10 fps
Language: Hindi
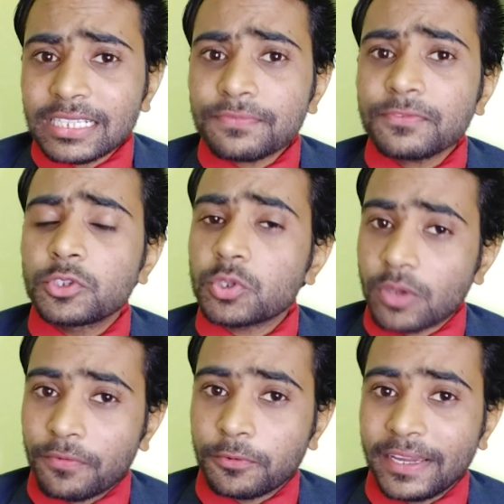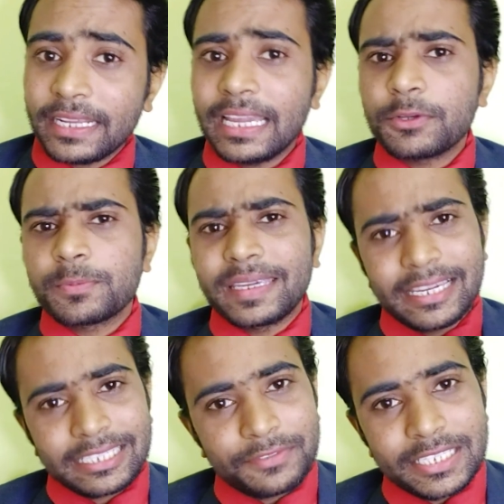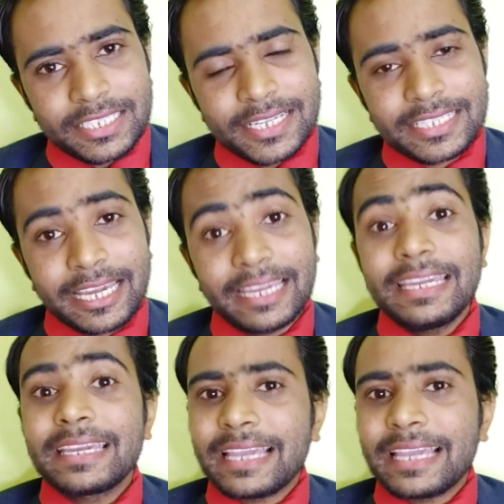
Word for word: ड्राफ्ट जो सॉफ्टवेयर है उसमें क्या क्या फीचर्स है